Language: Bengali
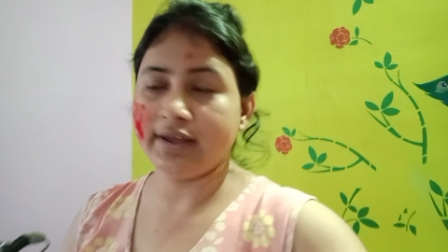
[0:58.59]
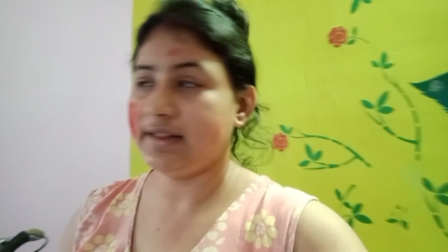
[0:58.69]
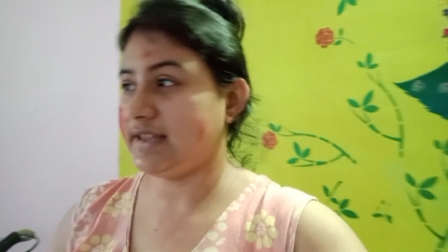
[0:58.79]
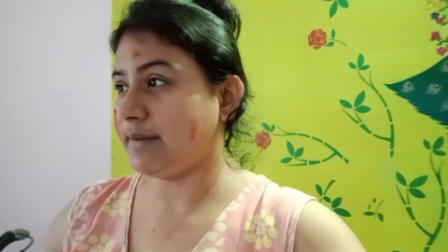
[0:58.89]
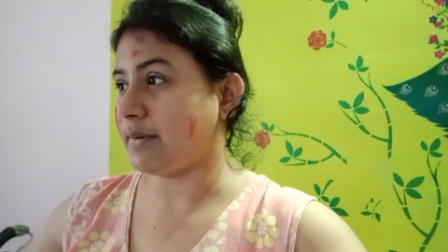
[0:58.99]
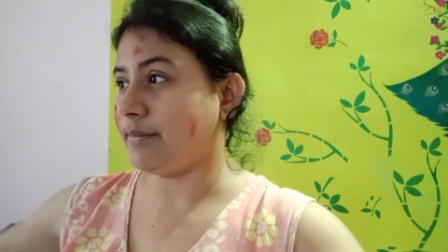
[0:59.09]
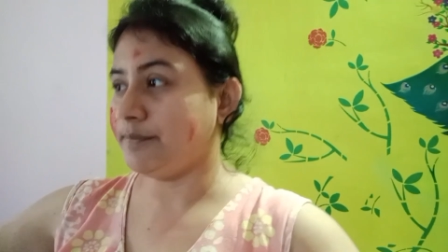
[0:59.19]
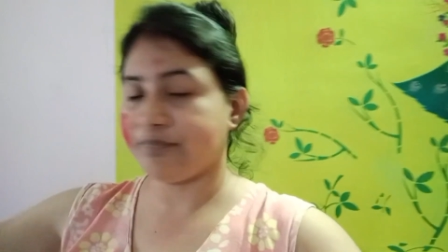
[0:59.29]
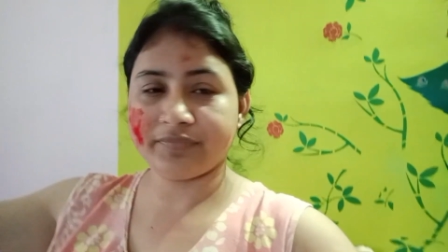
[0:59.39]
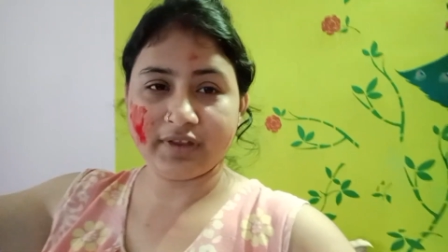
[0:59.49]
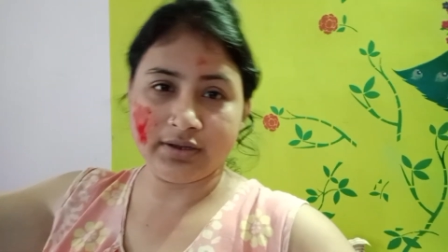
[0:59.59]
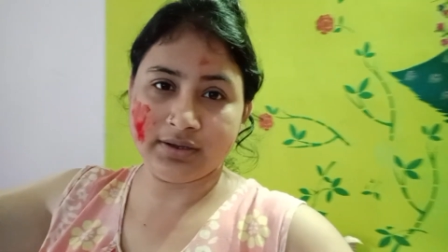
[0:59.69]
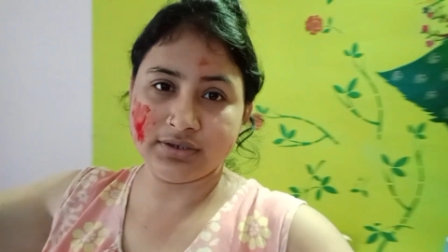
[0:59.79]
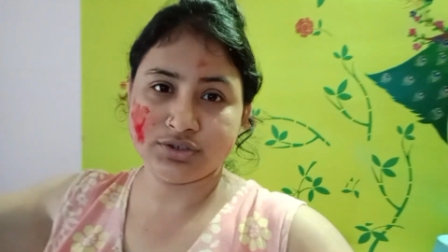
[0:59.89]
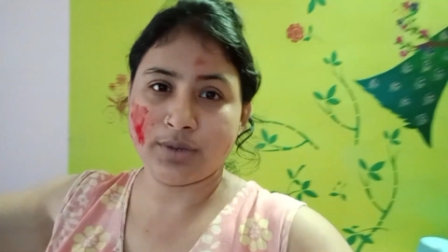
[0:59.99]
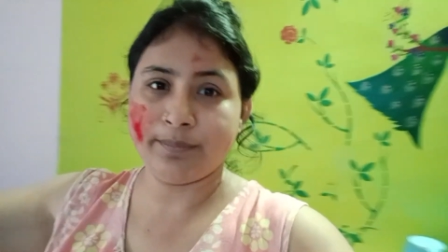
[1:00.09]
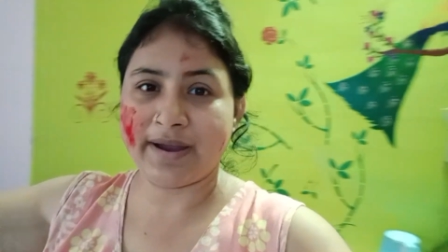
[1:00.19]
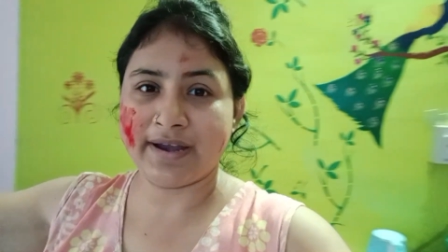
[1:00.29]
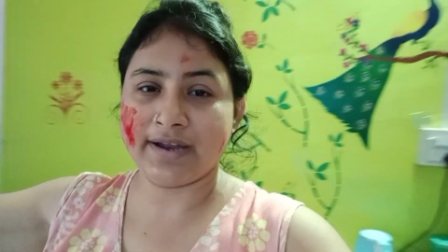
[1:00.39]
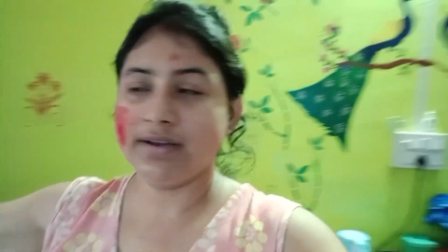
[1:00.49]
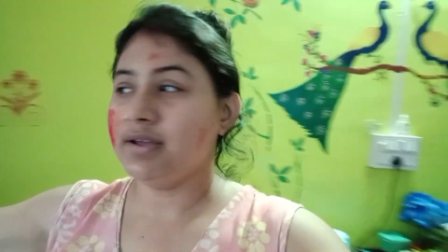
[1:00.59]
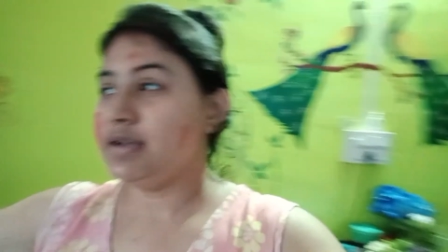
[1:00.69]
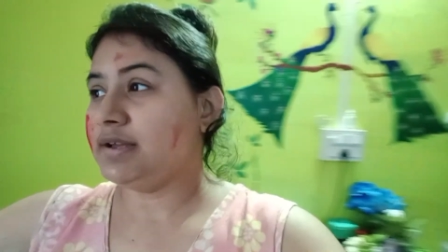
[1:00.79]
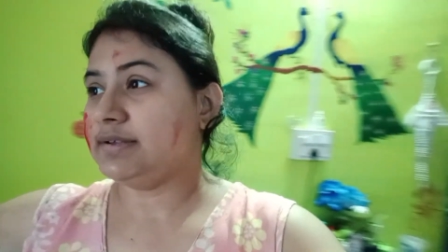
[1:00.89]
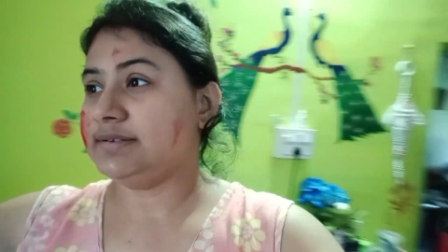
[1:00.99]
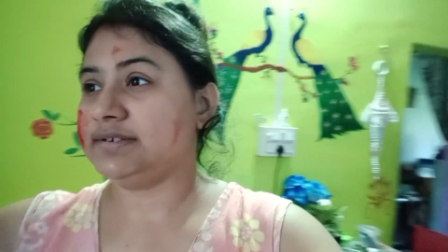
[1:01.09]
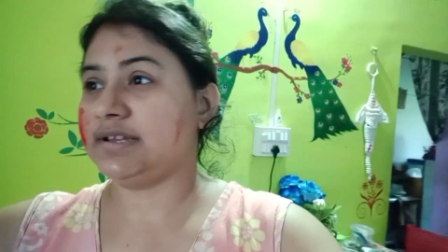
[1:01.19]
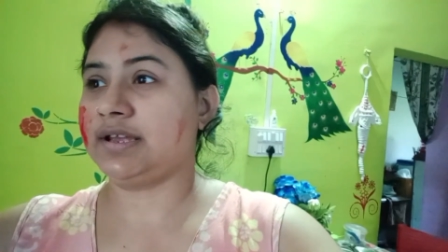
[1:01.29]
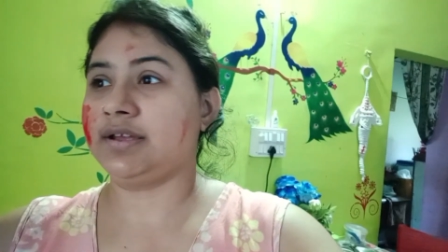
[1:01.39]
খেলতে যাবে আমাদের সব পাড়ার যে